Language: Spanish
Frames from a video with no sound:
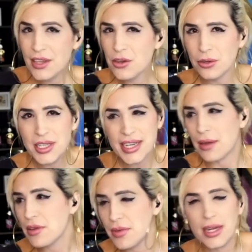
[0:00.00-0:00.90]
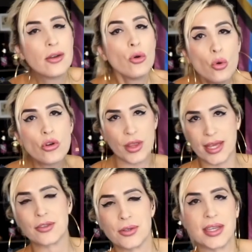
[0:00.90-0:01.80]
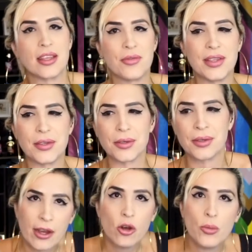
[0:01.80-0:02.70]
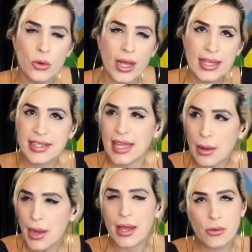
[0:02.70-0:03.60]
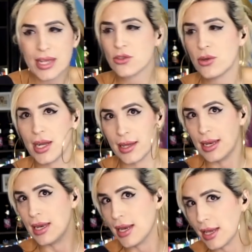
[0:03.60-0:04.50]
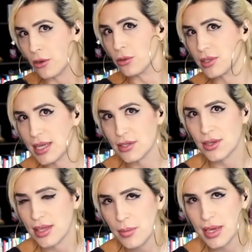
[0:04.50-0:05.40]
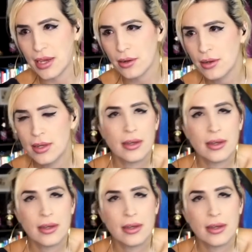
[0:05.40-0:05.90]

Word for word: yo llegué a vivir en uno de estos edificios que como estaba en una zona lejos de la Ciudad de México,